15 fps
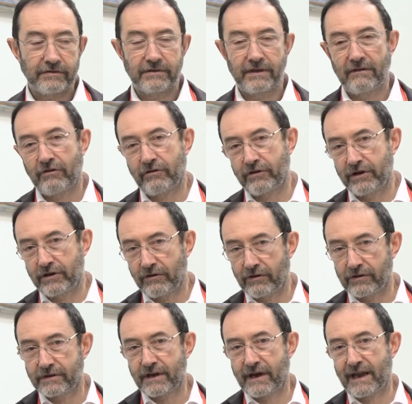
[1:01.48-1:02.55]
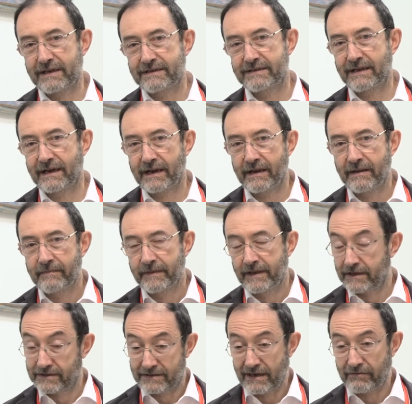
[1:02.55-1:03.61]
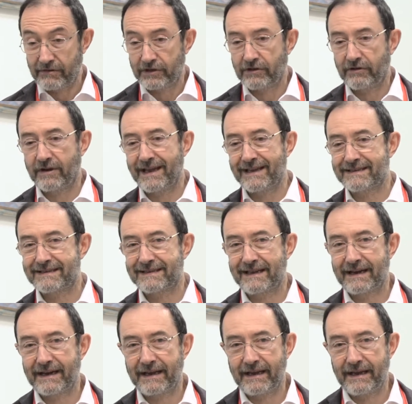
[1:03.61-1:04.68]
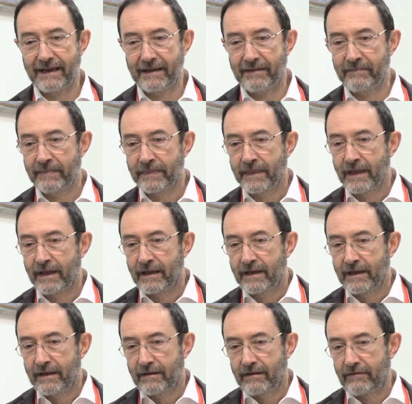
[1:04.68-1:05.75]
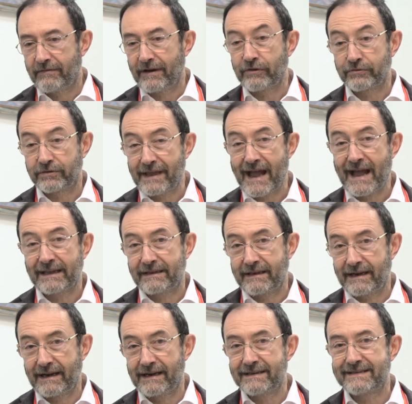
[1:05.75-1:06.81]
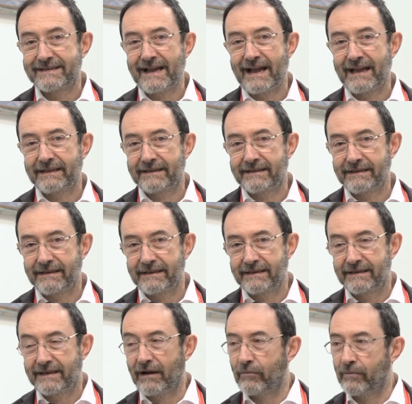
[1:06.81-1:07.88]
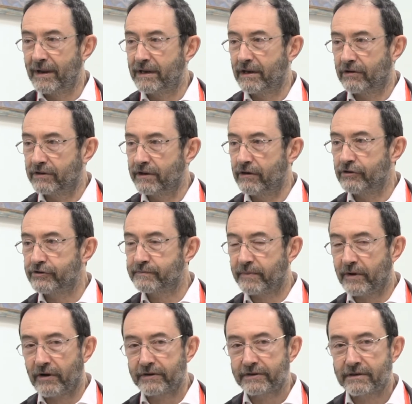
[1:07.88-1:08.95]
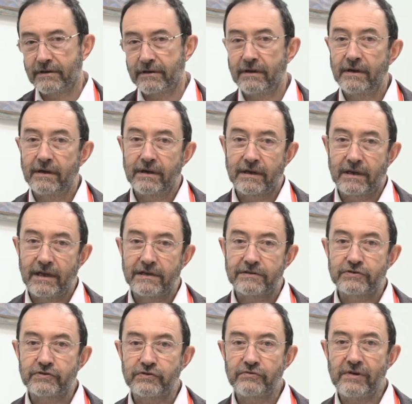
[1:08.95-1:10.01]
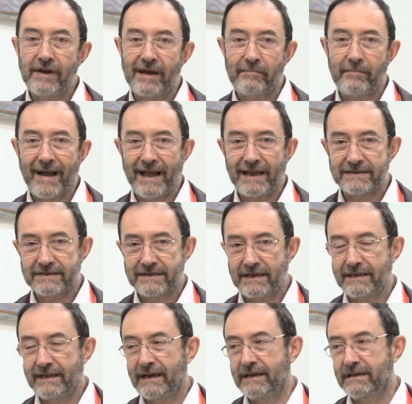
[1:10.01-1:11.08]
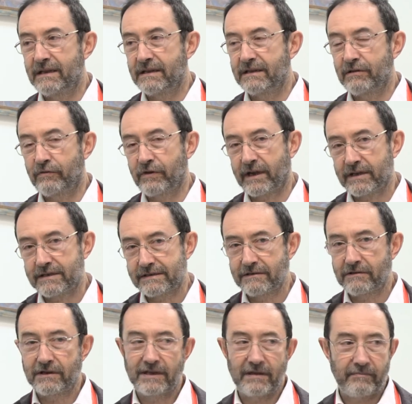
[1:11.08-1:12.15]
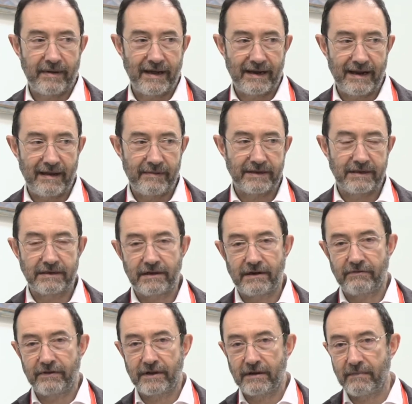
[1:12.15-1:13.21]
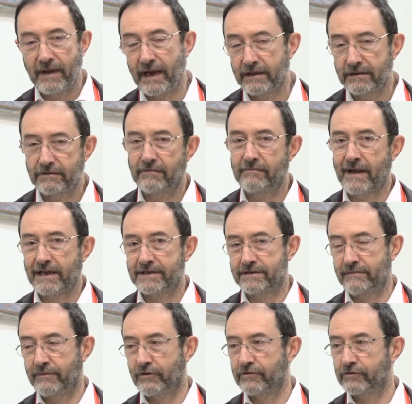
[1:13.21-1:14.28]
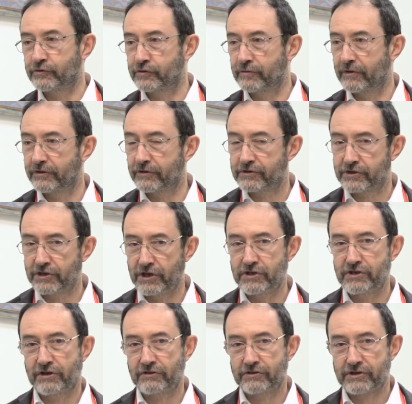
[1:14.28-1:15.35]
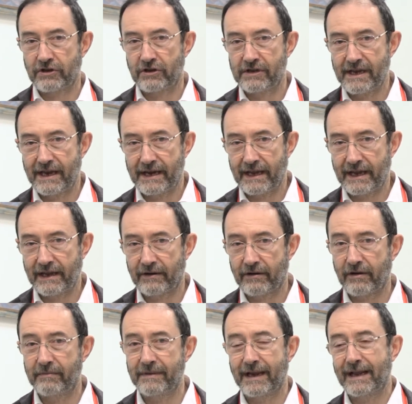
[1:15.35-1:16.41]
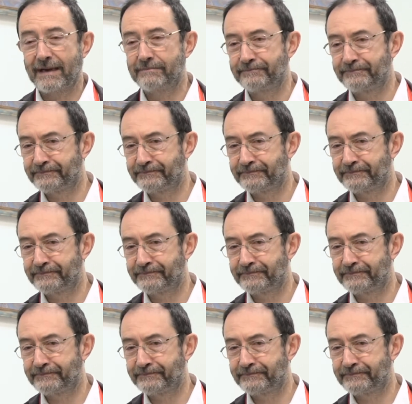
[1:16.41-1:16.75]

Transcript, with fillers: devono inoltre essere, in seguito essere valutati, analizzati da un medico dello sport che sulla base dell'identificazione dei parametri di riferimento, massimo consumo d'ossigeno, soglia anaerobica,